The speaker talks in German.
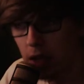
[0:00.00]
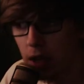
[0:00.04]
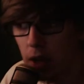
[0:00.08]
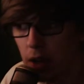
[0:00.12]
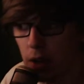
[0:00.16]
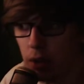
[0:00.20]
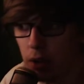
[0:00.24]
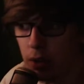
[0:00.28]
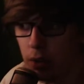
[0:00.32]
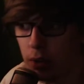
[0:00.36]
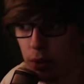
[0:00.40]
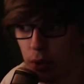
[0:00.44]

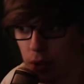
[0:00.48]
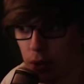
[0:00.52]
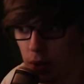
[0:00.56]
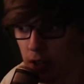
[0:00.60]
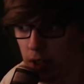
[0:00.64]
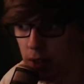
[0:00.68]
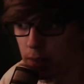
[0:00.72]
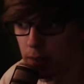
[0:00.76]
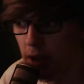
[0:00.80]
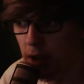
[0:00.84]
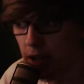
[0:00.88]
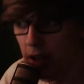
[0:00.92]
und
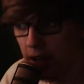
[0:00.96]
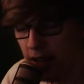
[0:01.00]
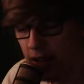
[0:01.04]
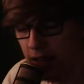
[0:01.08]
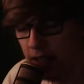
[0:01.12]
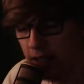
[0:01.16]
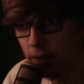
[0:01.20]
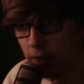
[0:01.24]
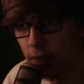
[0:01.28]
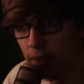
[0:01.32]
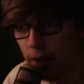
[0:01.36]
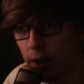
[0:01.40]
zwischendurch immer
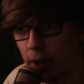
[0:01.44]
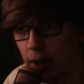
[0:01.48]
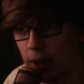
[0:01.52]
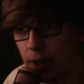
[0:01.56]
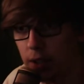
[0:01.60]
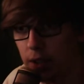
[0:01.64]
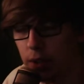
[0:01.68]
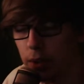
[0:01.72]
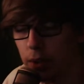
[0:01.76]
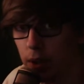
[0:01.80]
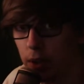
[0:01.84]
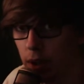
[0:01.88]
erkältet war oder
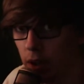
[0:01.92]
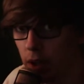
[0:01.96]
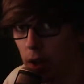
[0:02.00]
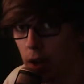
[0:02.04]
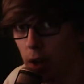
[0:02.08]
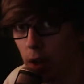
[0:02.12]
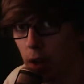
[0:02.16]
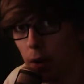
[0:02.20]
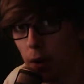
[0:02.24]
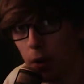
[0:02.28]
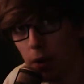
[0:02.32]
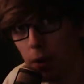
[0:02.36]
so.
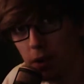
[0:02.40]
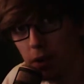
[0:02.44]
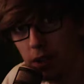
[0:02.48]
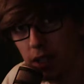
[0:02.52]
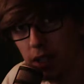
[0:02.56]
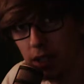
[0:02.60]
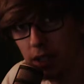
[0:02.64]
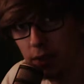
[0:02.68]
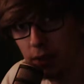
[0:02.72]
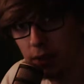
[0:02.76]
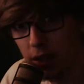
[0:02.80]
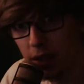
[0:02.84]
Und
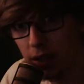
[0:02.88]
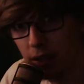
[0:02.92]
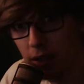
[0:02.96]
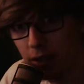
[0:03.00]
deswegen